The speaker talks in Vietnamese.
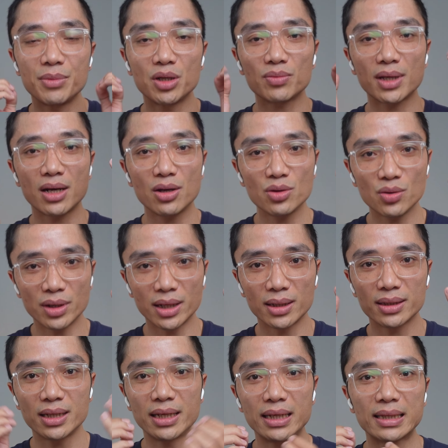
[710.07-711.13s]
Khi mà chúng ta nói chuyện
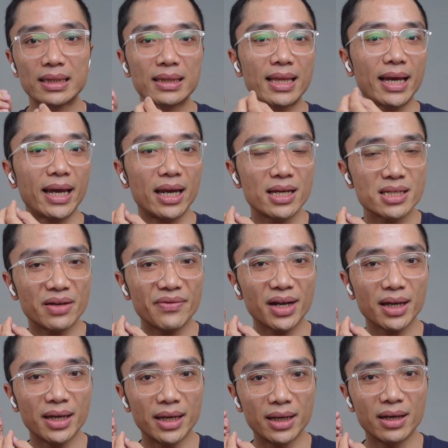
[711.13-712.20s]
thì tai nghe nó sẽ phát
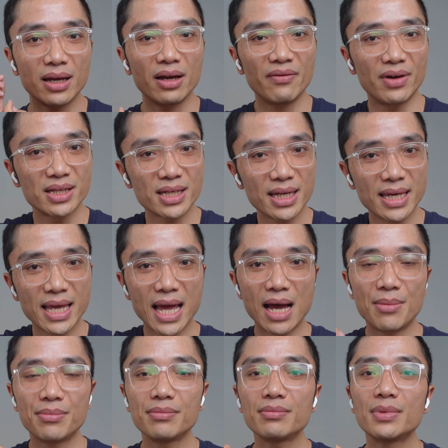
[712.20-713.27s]
hiện và sẽ
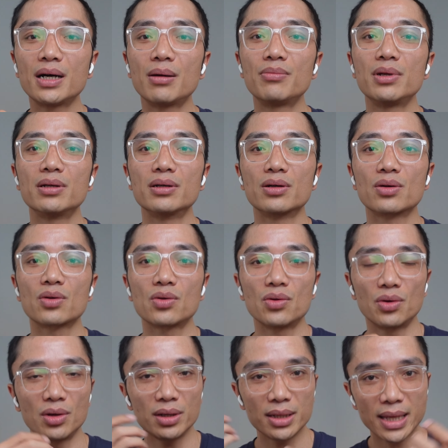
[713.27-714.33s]
giảm âm lượng
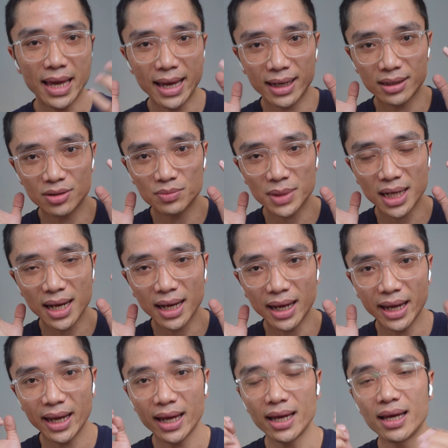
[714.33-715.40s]
của nhạc chúng ta đang
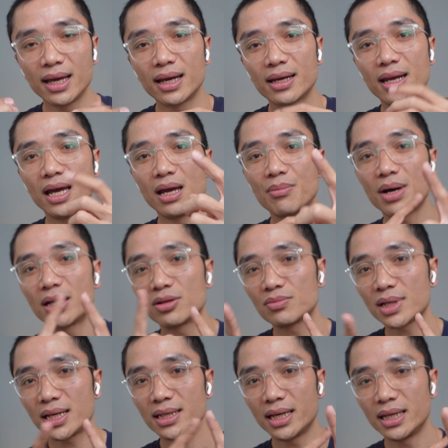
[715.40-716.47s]
nghe để mà chúng
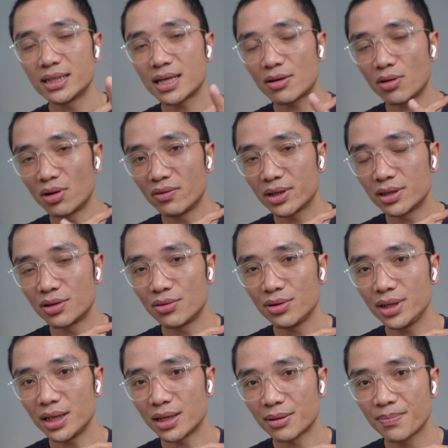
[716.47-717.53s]
ta dễ trao đổi với người đối
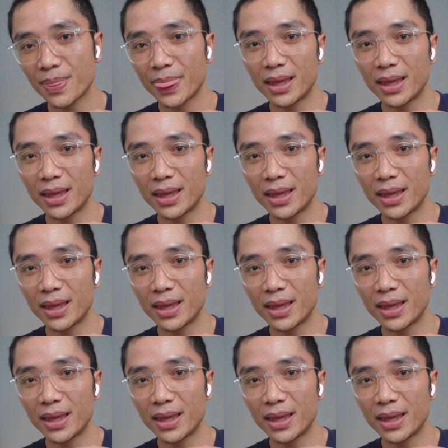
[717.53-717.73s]
diện.